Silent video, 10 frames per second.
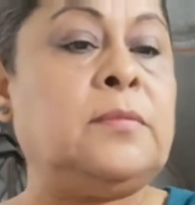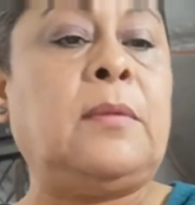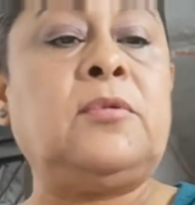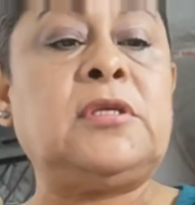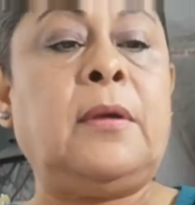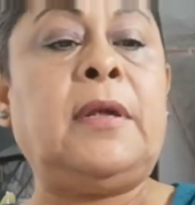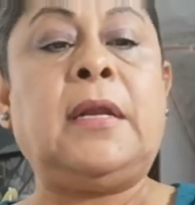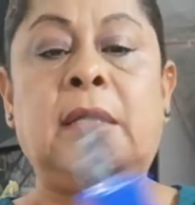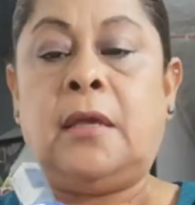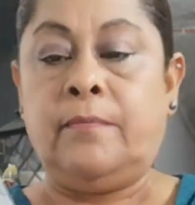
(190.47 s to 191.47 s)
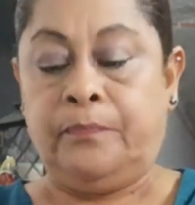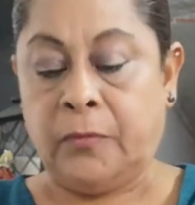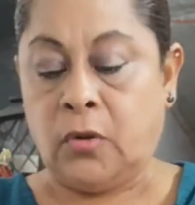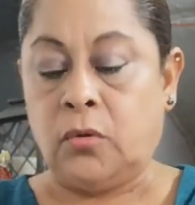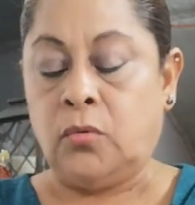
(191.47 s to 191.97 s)
vamos a ver aquí
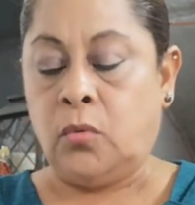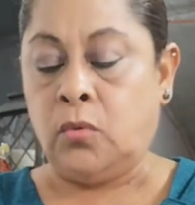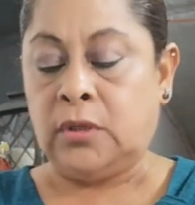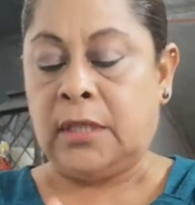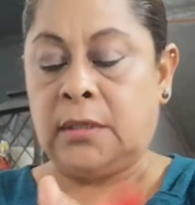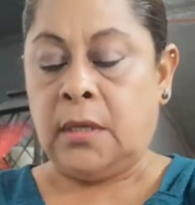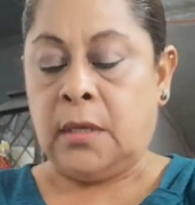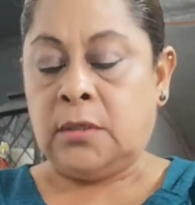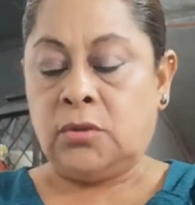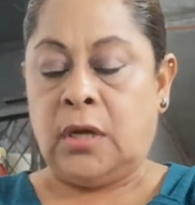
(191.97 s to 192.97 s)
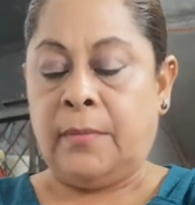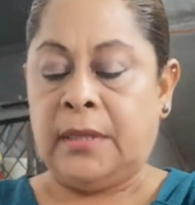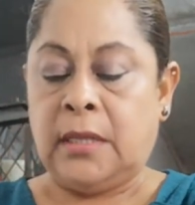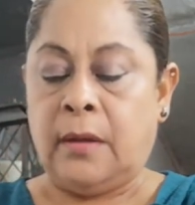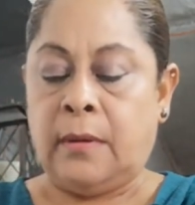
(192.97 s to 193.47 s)
con un cúter
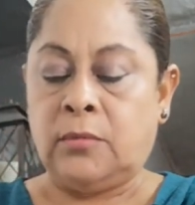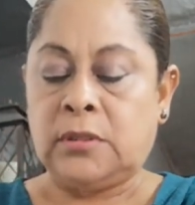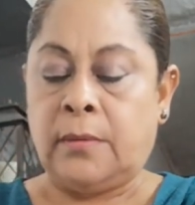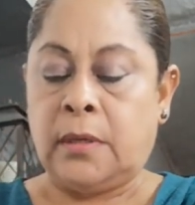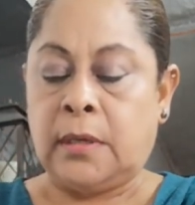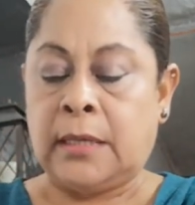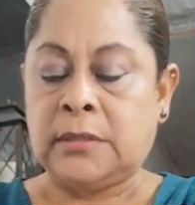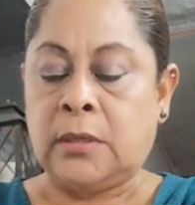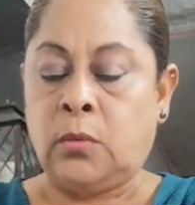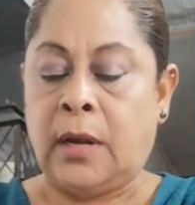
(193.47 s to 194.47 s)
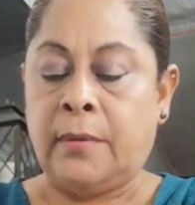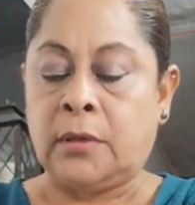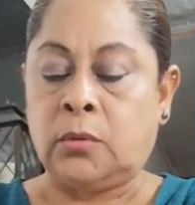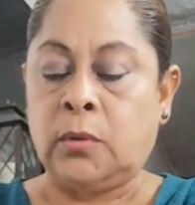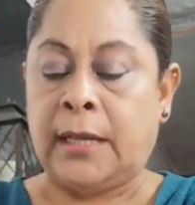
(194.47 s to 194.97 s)
solamente le vamos a ver hacer una
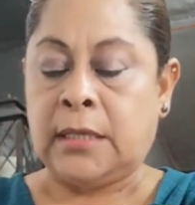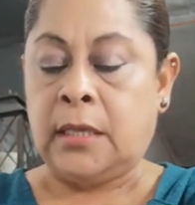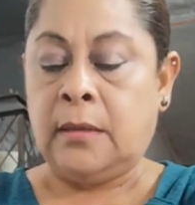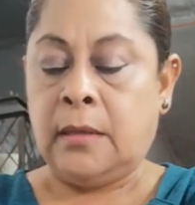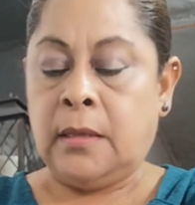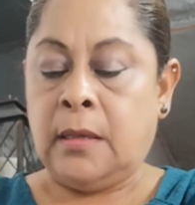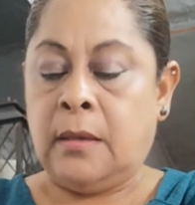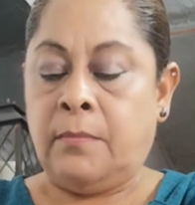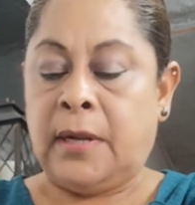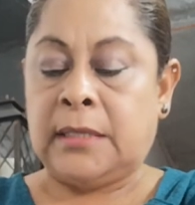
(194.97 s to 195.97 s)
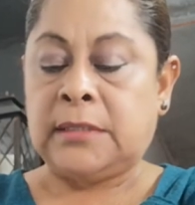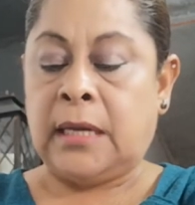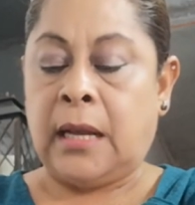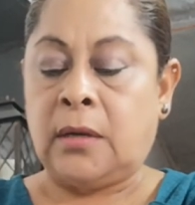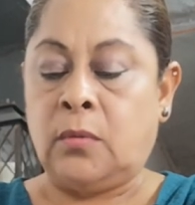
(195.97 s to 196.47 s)
abertura aquí para
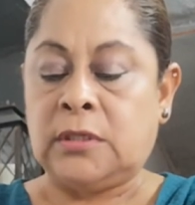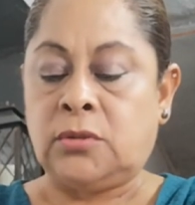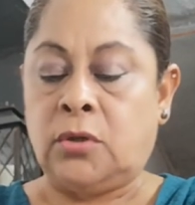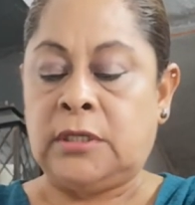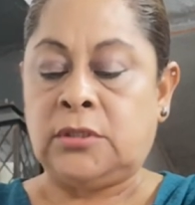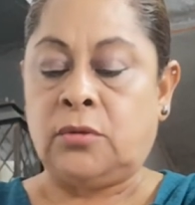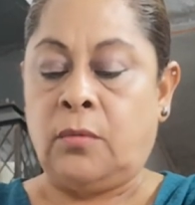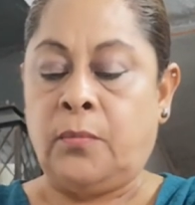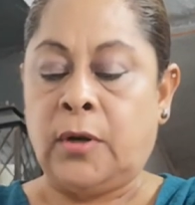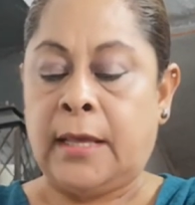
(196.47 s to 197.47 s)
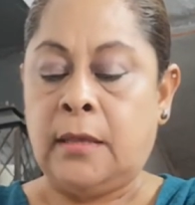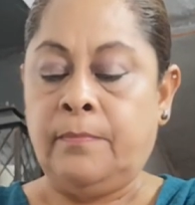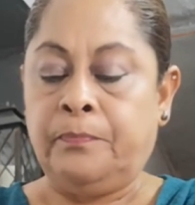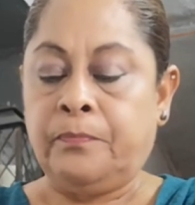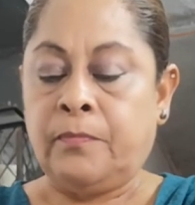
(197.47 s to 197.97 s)
sacar nuestro listón por
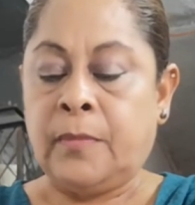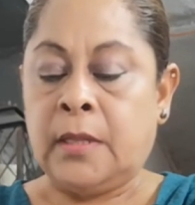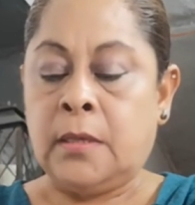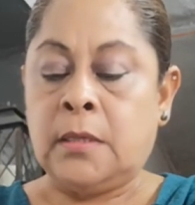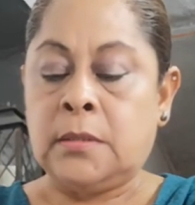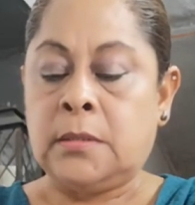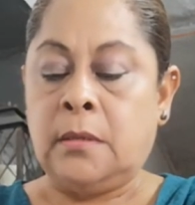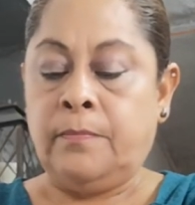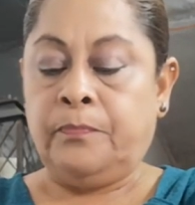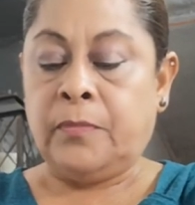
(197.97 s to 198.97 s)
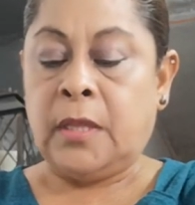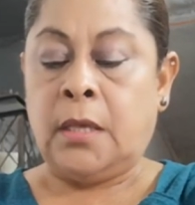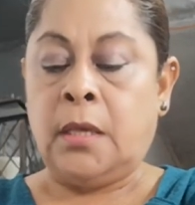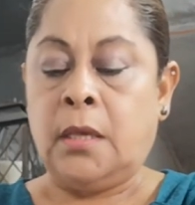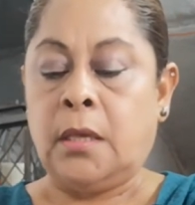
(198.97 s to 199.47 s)
ahí ¿sí?
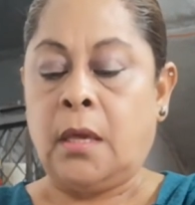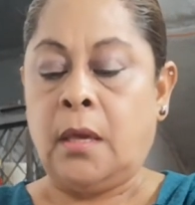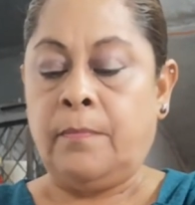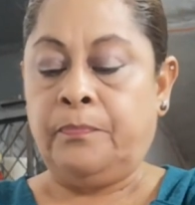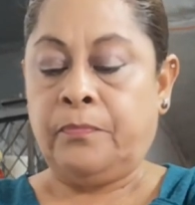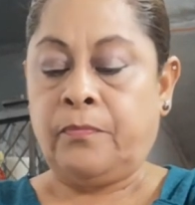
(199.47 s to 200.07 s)
Y que